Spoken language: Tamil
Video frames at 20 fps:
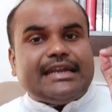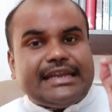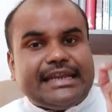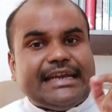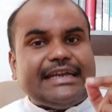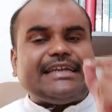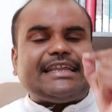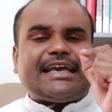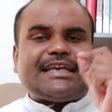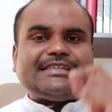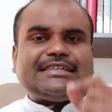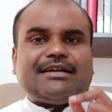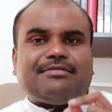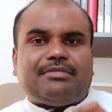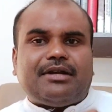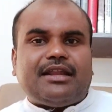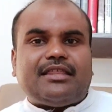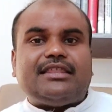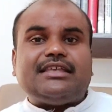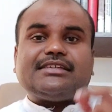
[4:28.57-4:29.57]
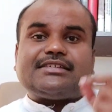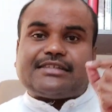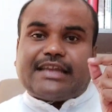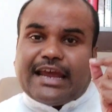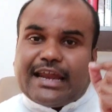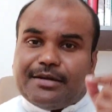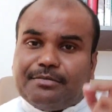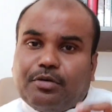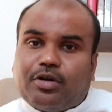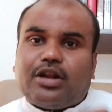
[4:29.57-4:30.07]
நீட் எக்ஸாம் எழுதி
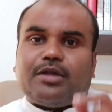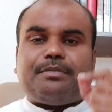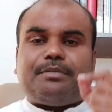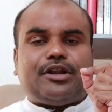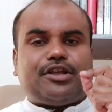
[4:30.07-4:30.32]
ஸ்டேட் போர்டில்